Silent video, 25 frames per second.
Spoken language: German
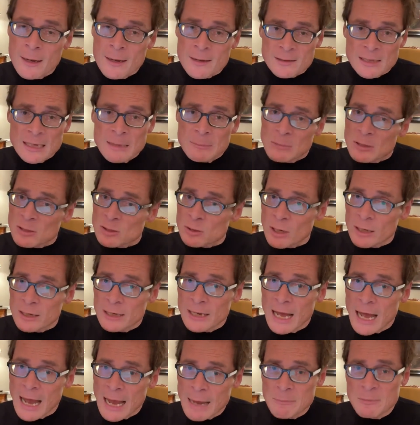Es gibt ja so
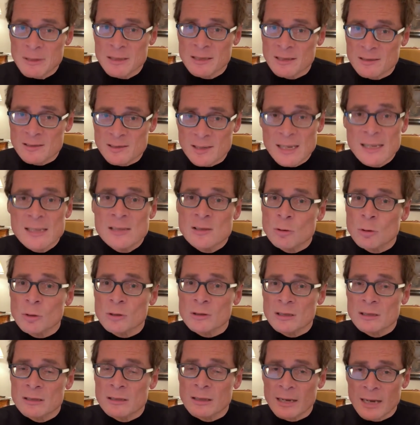eine heimliche
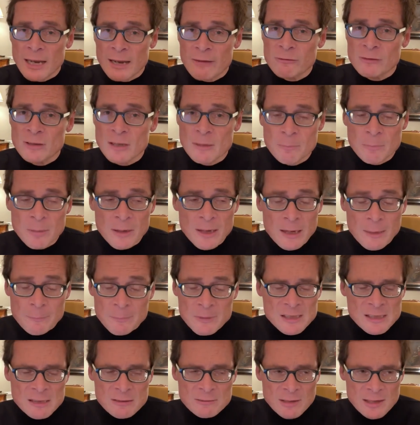Sehnsucht in der FDP,
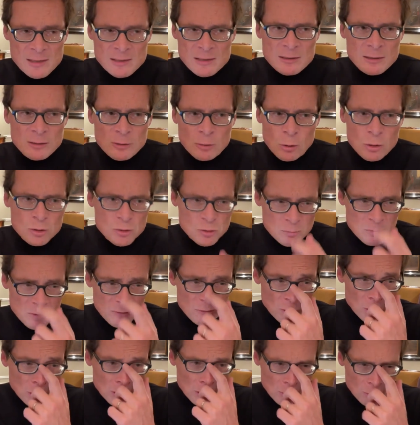beziehungsweise in der deutschen
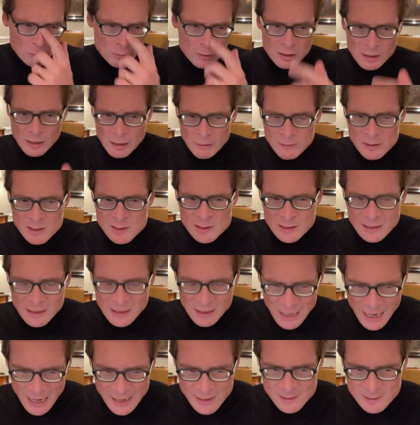Bevölkerung, in gewissen
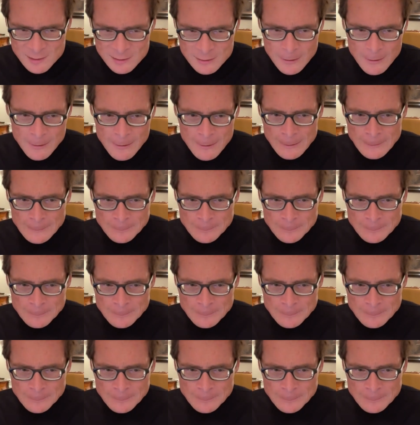Kreisen,